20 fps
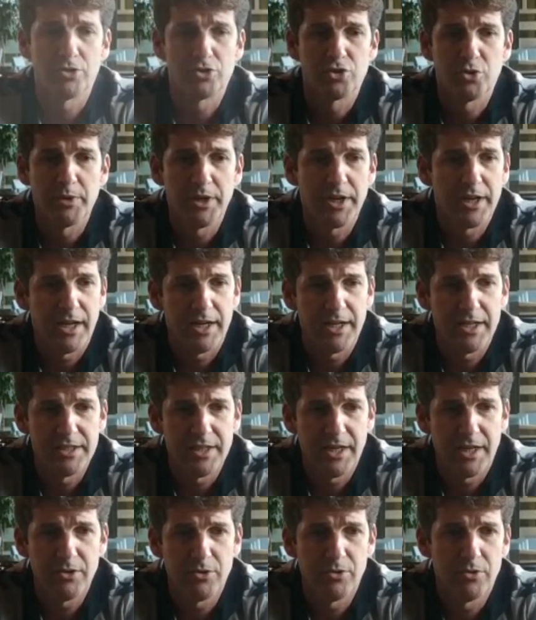sobre el
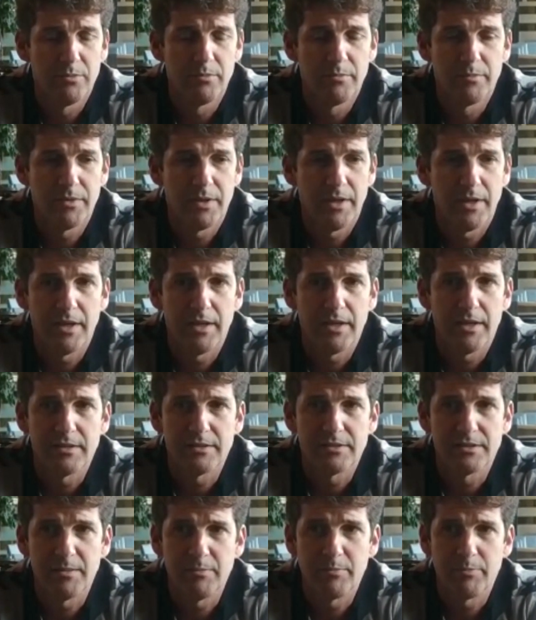calendario eh,
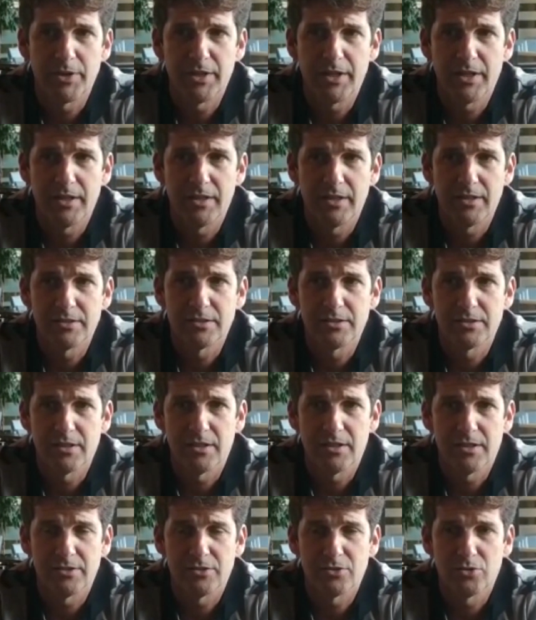siempre es,
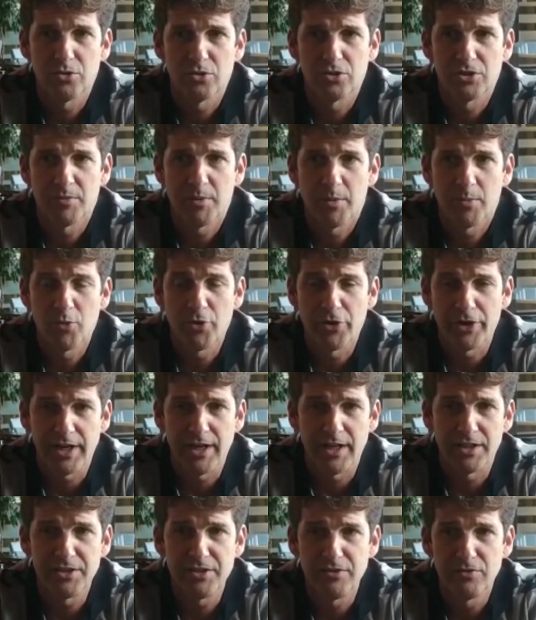todo siempre muy
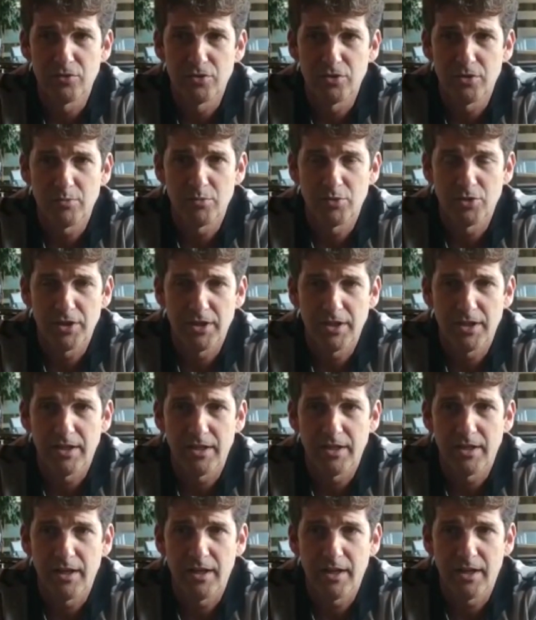relativo, ¿no?
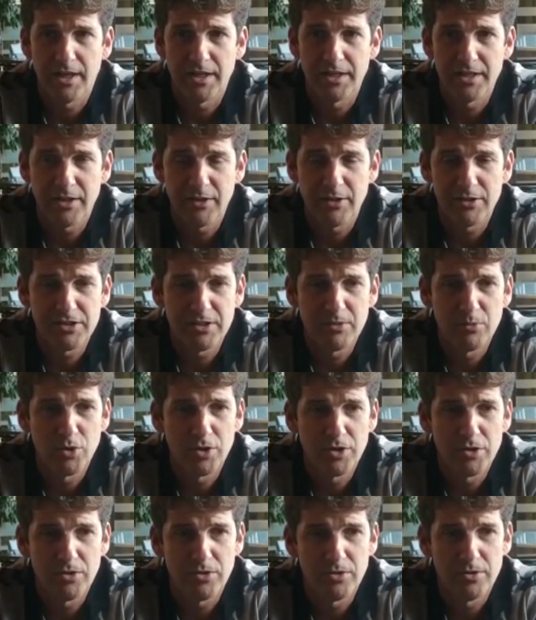porque el calendario hace
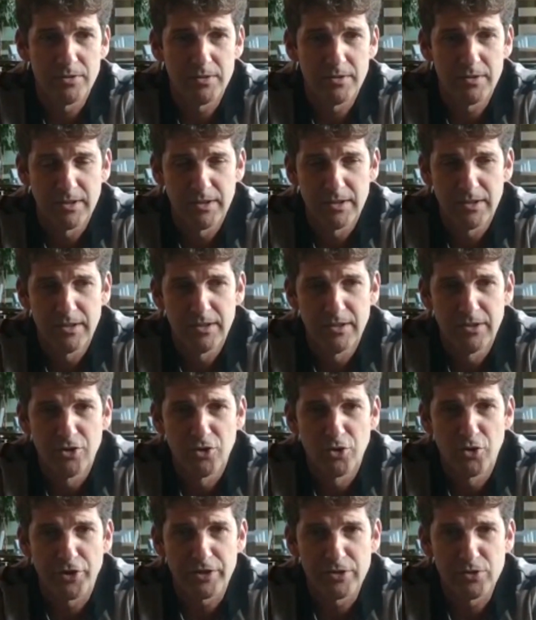bueno
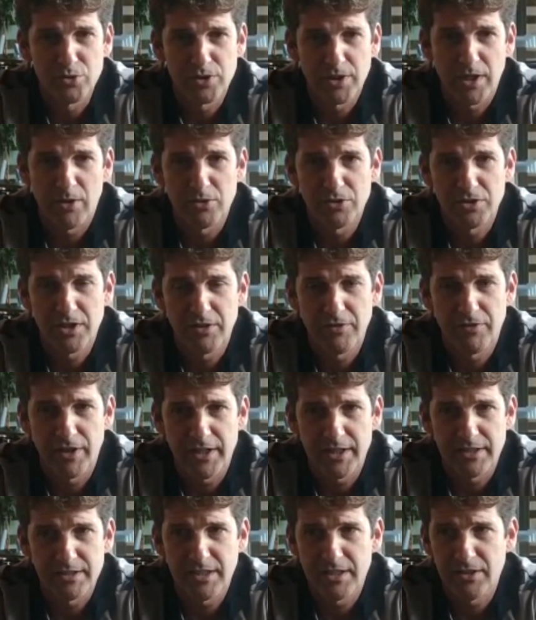los resultados que
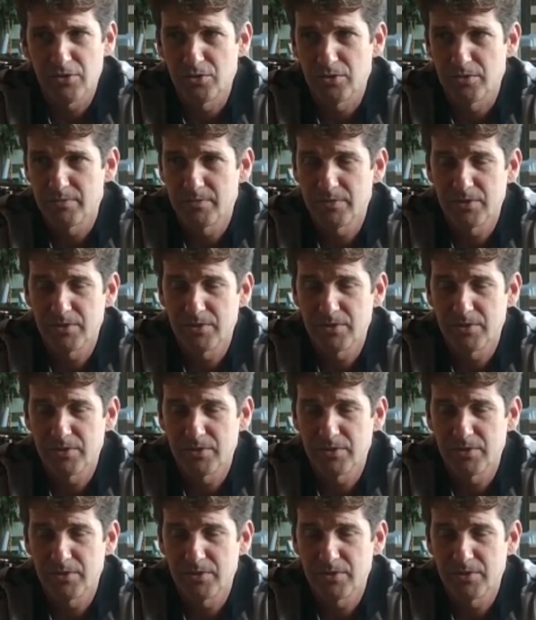vaya haciendo.